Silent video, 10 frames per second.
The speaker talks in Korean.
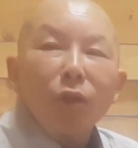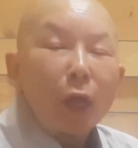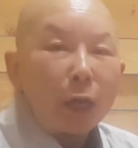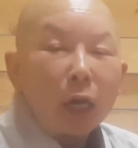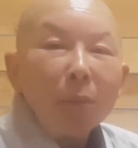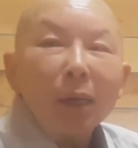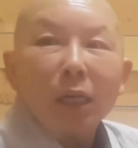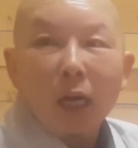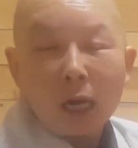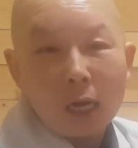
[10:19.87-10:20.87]
내가
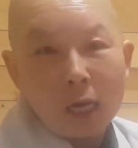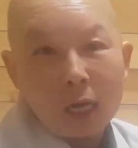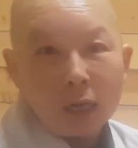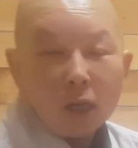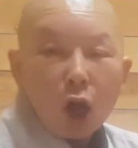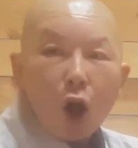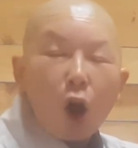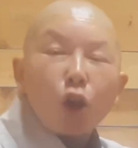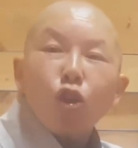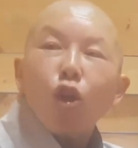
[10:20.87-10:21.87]
말이라
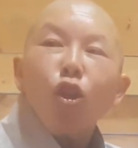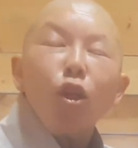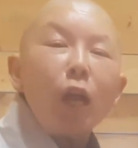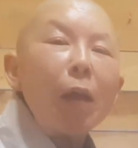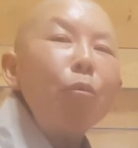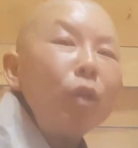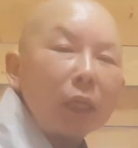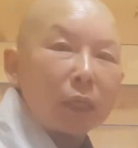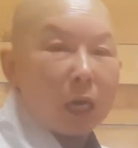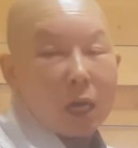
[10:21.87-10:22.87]
어떤 일을
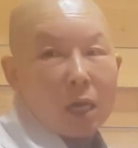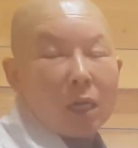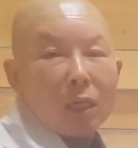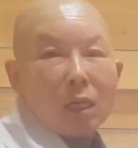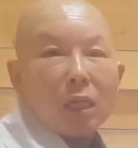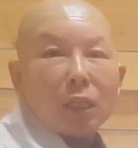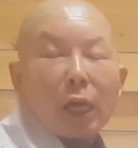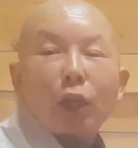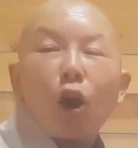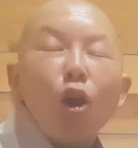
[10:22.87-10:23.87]
해보니까
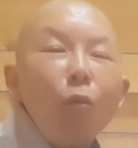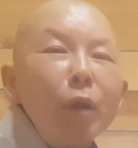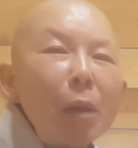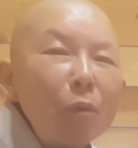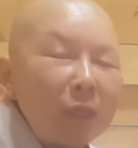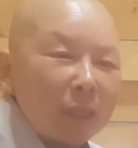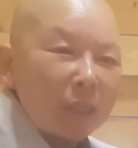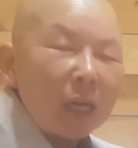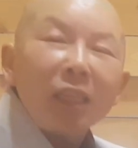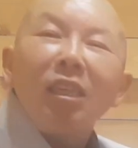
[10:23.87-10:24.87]
내 경험을
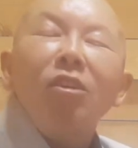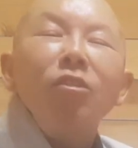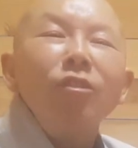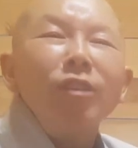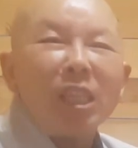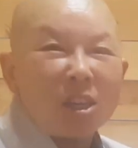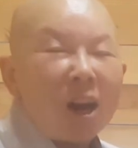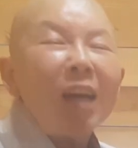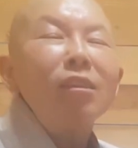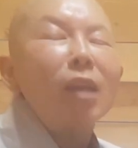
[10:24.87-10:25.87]
해보니까 그것은
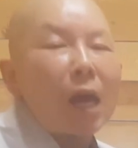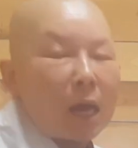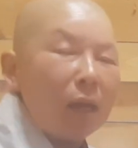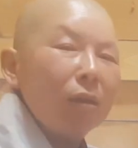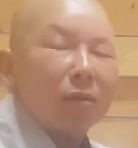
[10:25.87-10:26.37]
이러하더라.